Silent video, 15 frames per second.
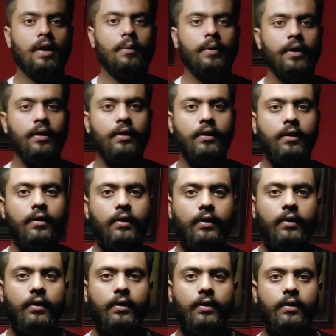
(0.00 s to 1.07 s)
हाँ भाई
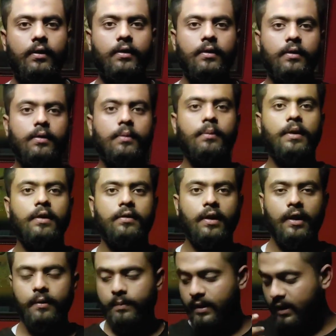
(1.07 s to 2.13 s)
लेफ्ट
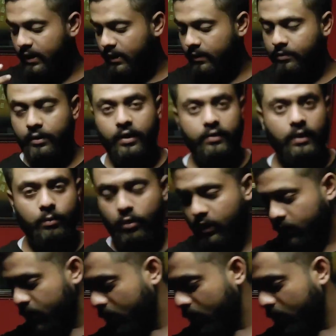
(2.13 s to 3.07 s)
साइड में फेस आपको कैसा